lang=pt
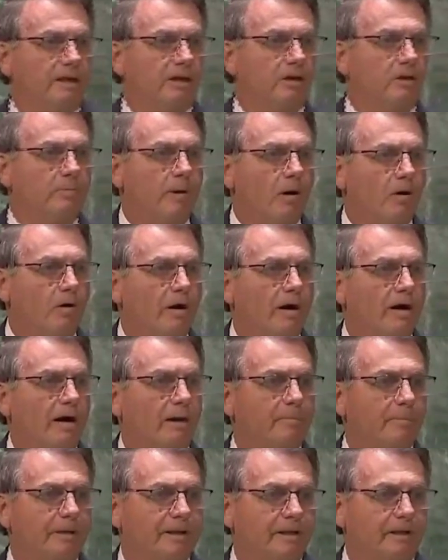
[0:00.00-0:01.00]
é uma
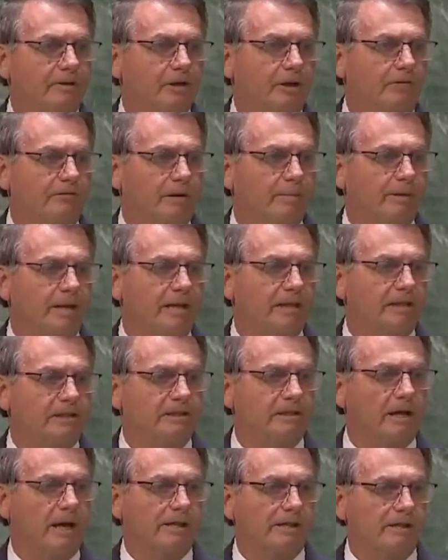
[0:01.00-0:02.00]
honra abrir
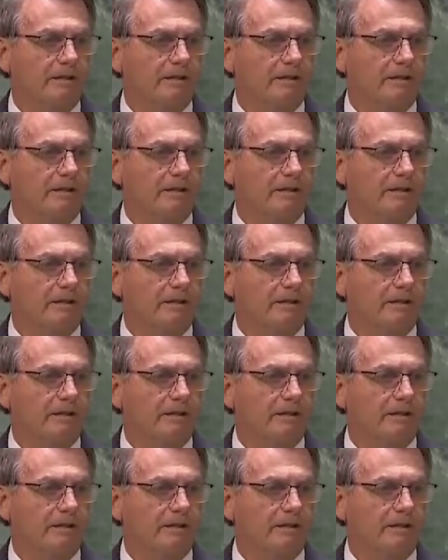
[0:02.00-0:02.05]
novamente a